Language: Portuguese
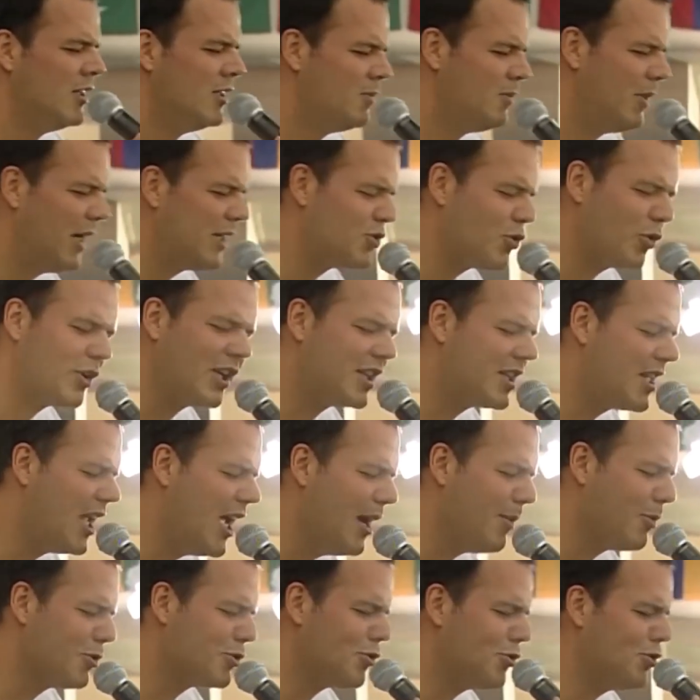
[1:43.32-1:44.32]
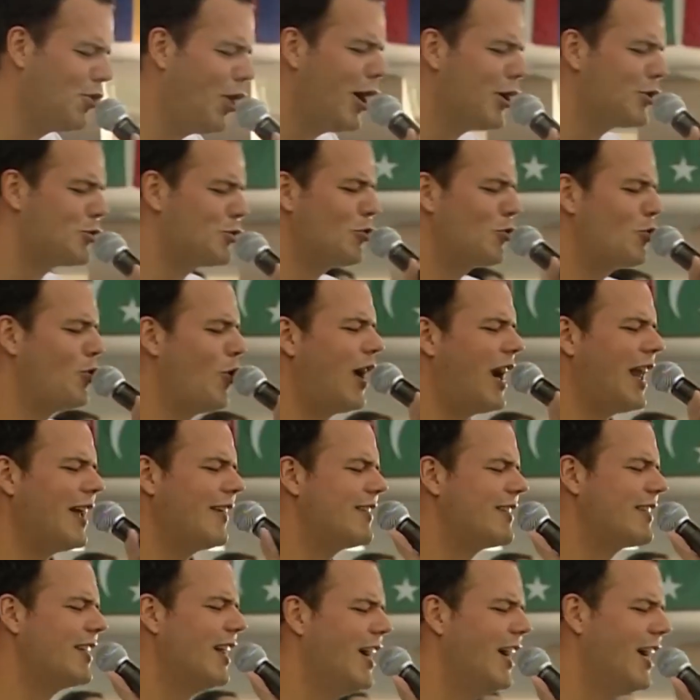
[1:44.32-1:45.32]
Mas o que temos no nosso
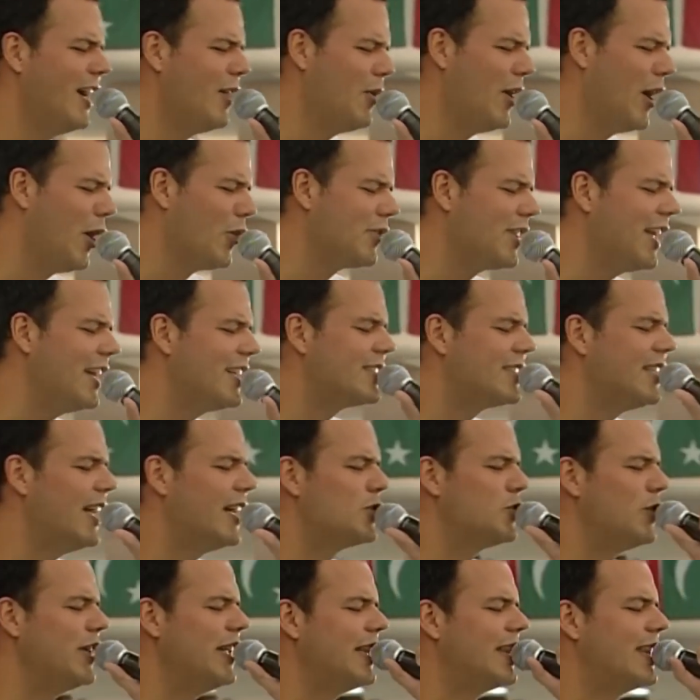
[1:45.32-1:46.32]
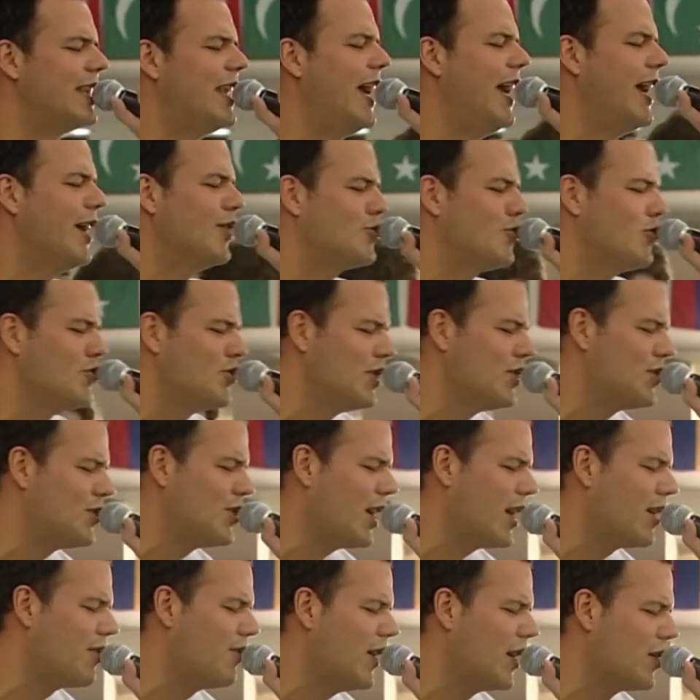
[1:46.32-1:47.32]
coração é o desejo intenso de
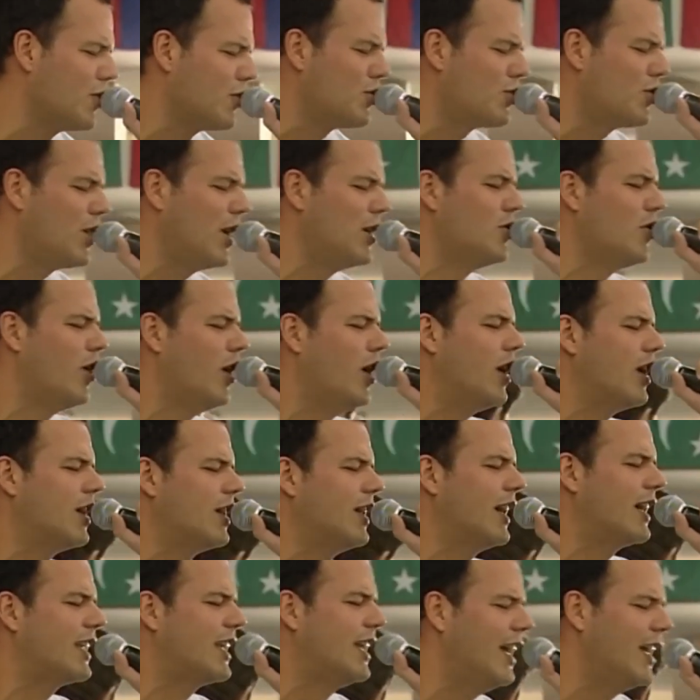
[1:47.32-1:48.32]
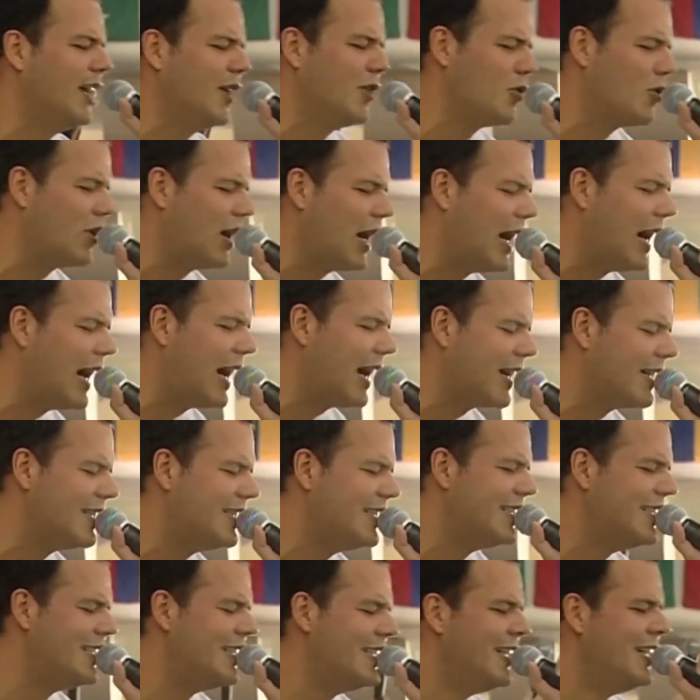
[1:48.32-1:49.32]
servir o Senhor naquele
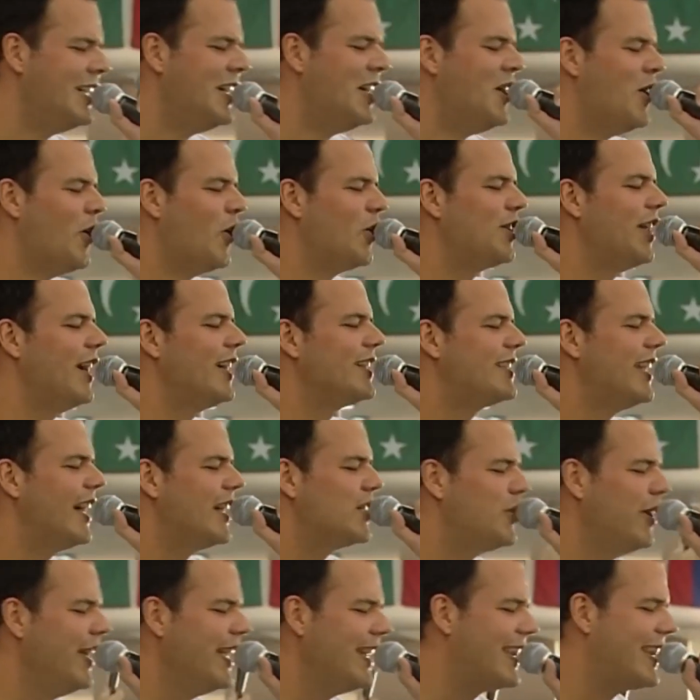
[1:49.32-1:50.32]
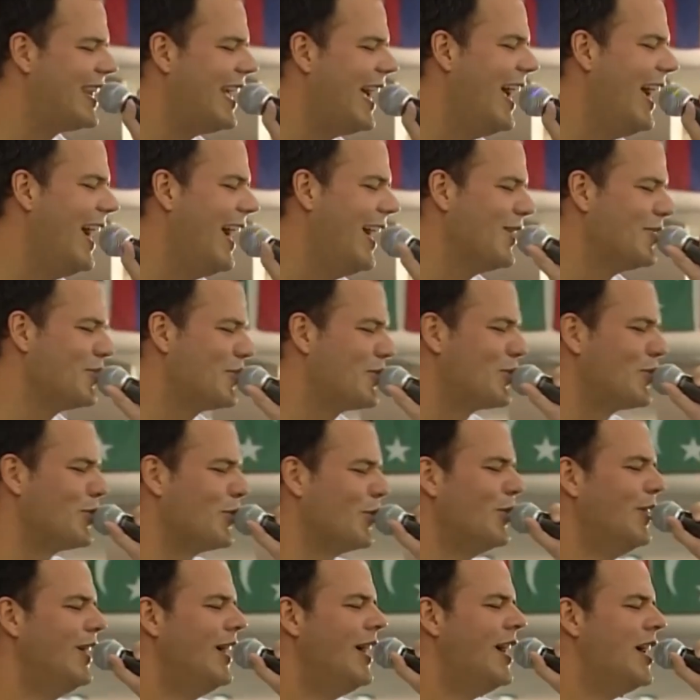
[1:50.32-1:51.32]
lugar, o desejo
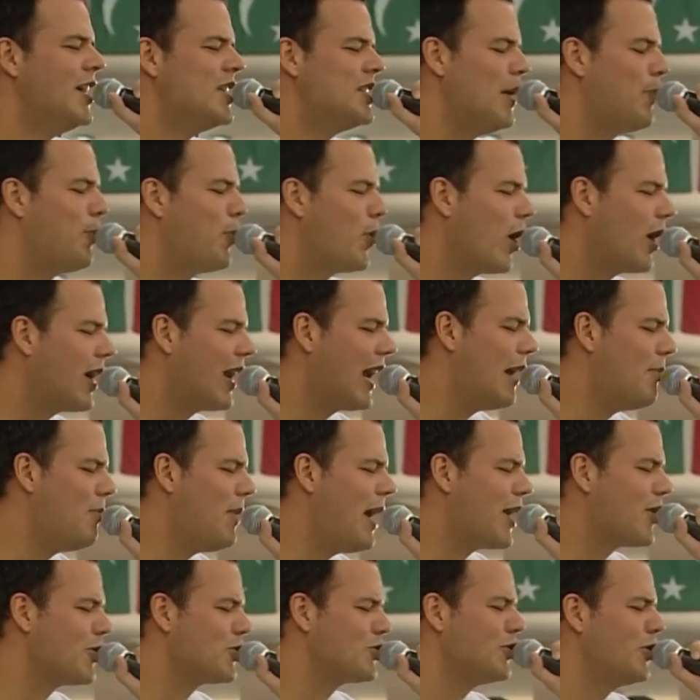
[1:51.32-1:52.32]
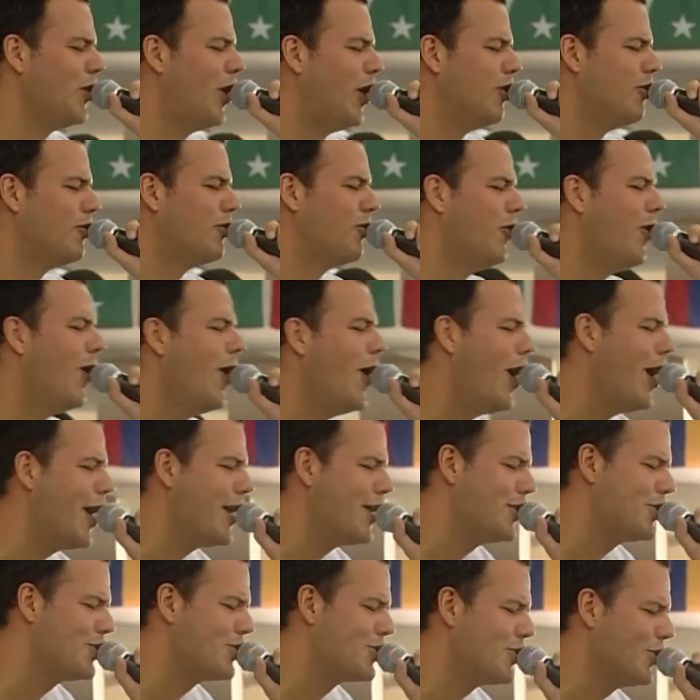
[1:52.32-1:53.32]
intenso de proclamar os
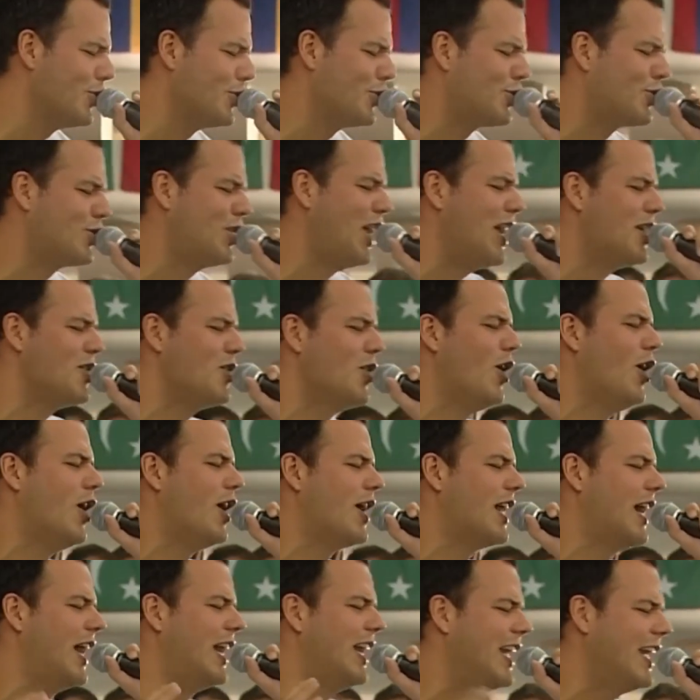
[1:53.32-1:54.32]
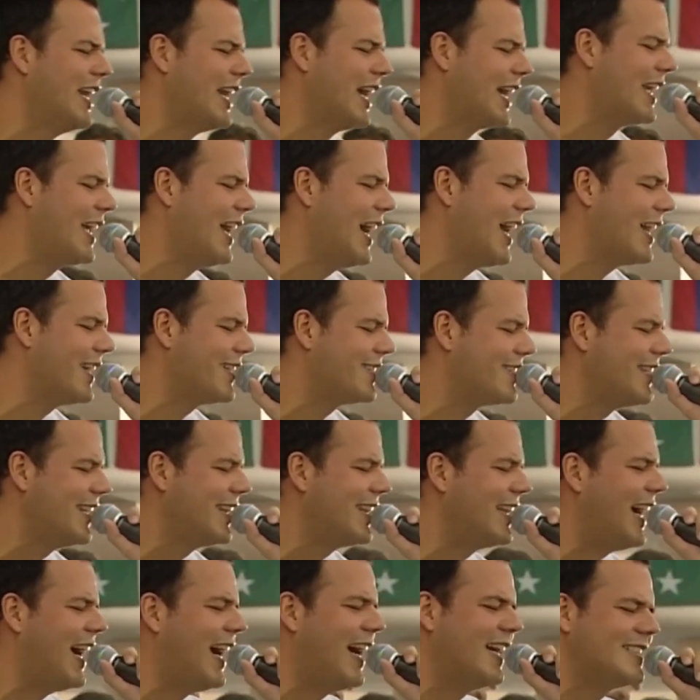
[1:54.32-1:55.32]
louvores do Senhor ali naquela
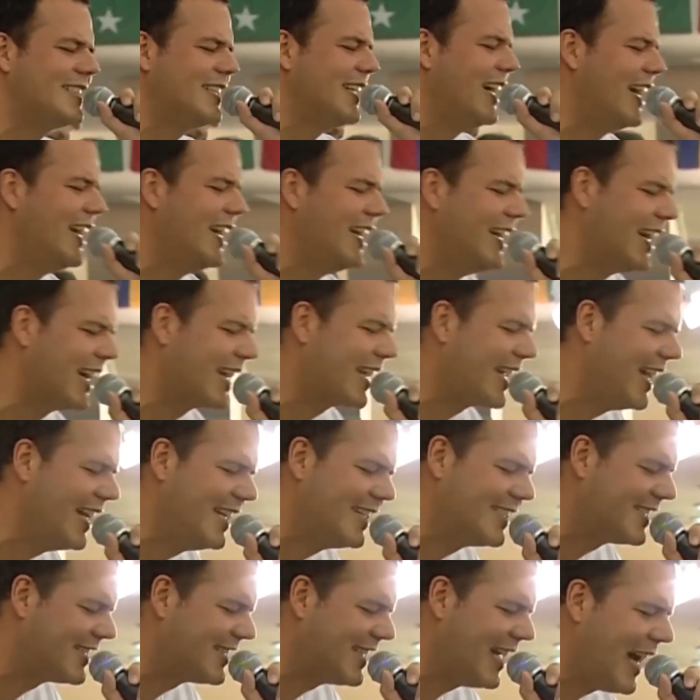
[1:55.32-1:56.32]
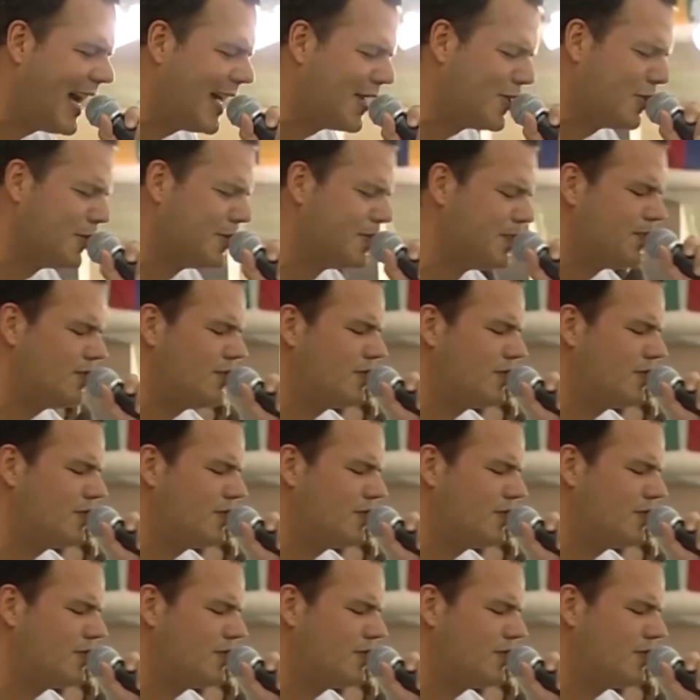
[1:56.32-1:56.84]
cidade, ali naquele estado.